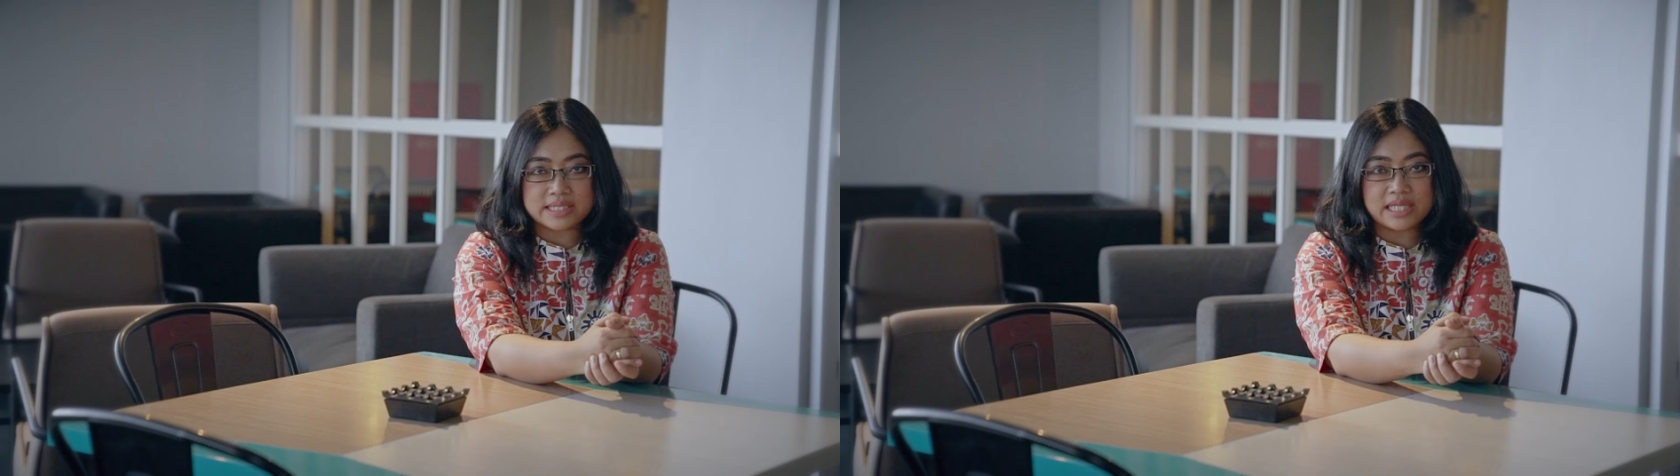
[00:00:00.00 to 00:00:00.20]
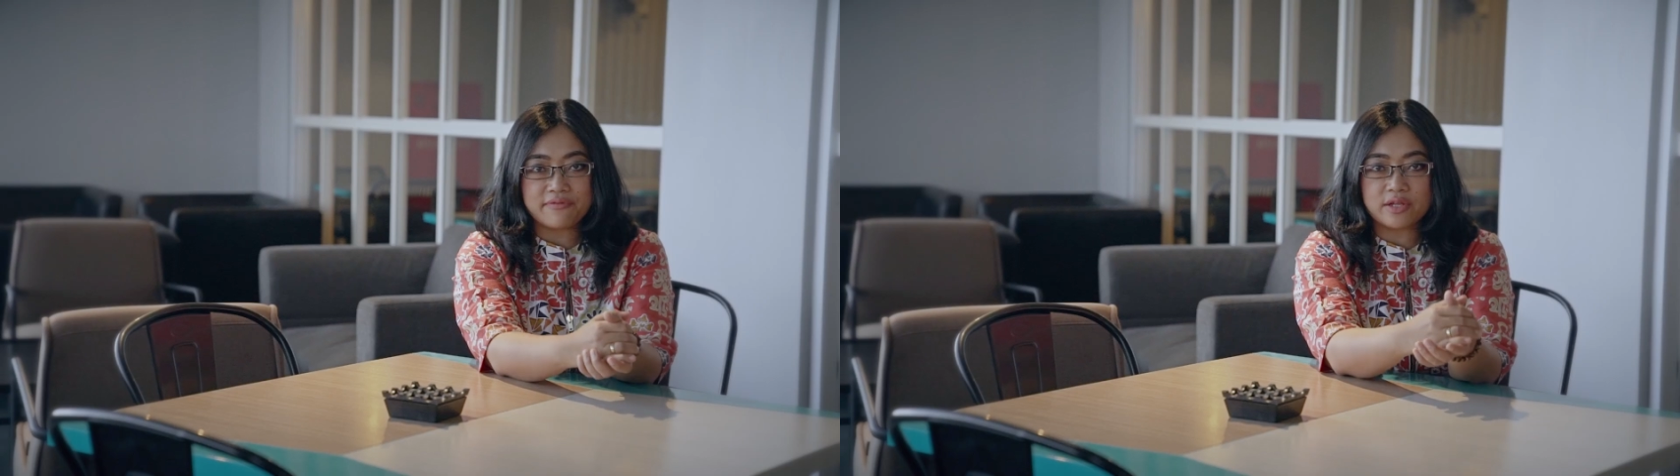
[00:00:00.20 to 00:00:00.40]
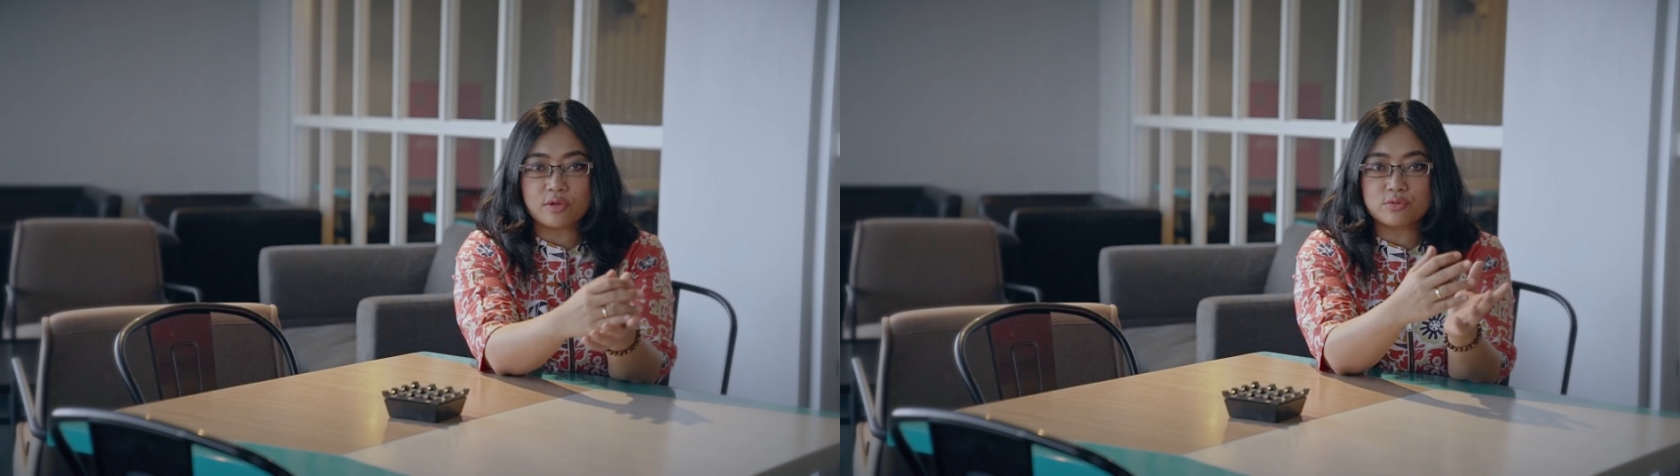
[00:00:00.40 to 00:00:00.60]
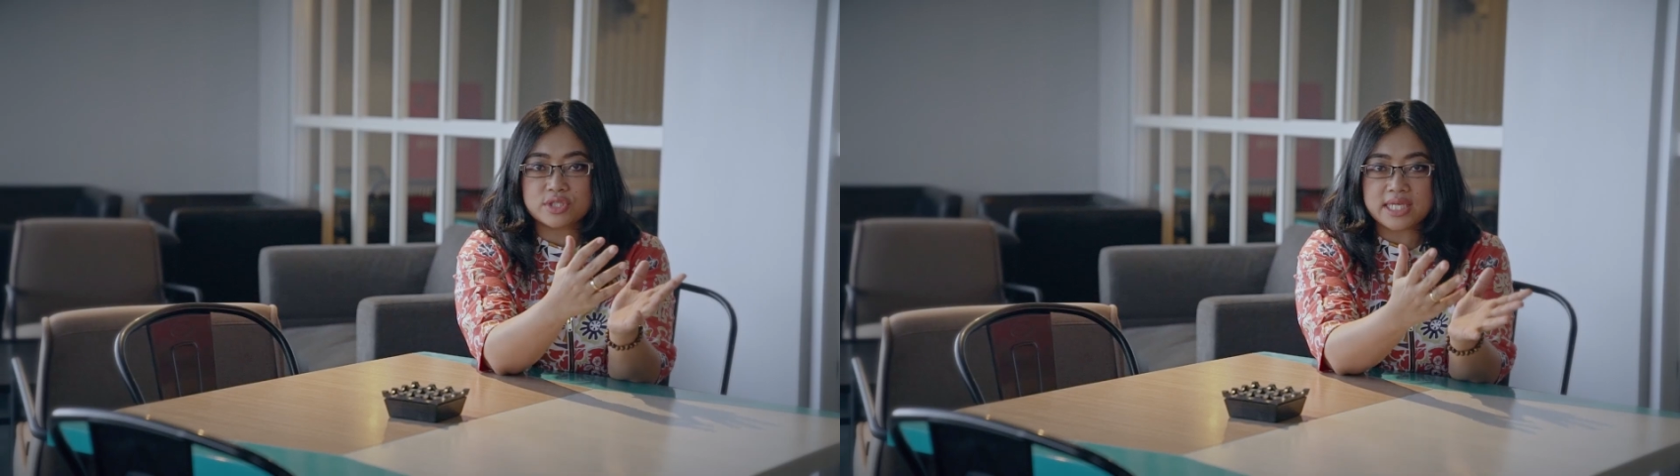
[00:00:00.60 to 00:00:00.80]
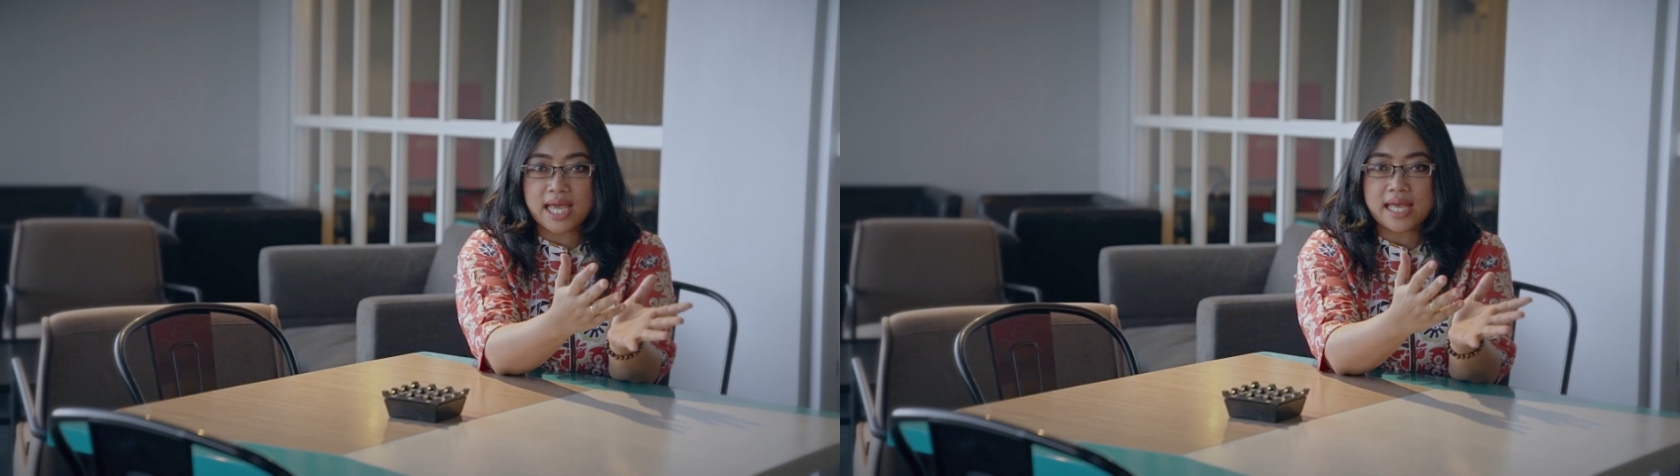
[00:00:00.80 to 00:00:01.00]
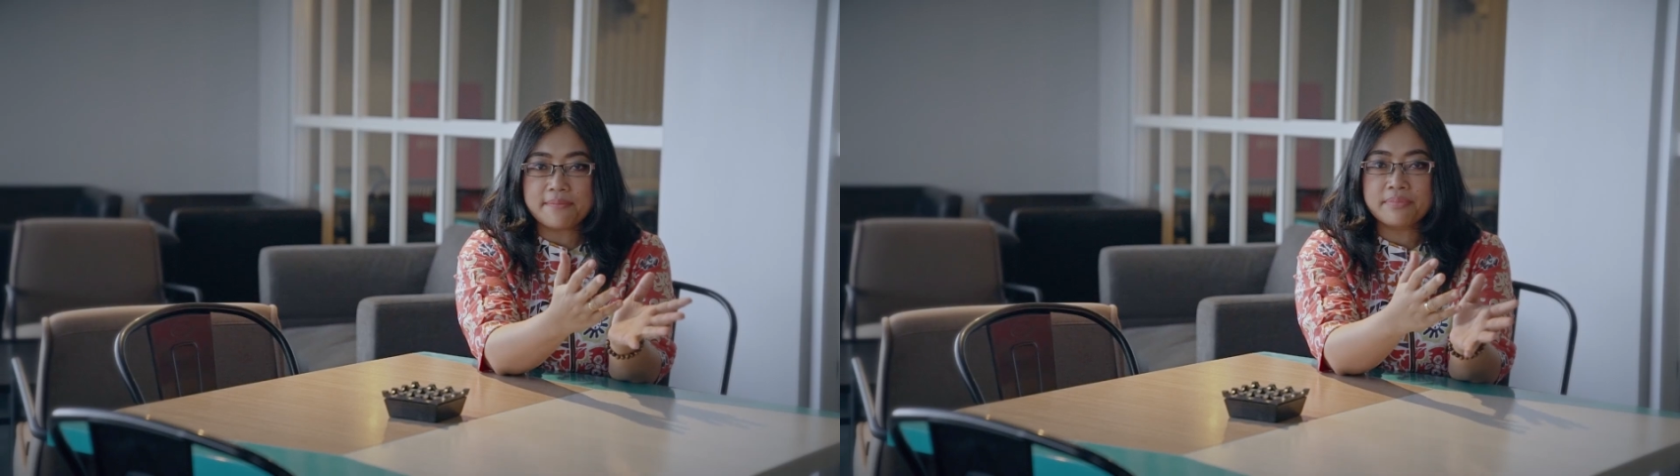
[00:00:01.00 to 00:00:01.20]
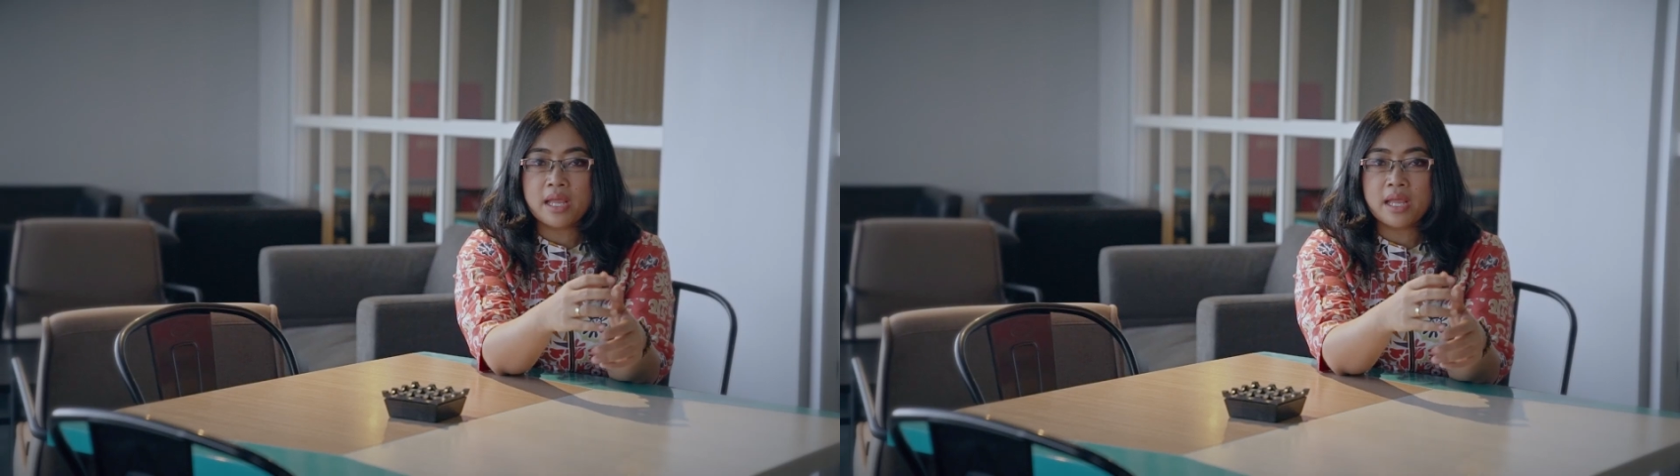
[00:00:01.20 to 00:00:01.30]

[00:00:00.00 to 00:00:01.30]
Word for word: misalnya faktor usia,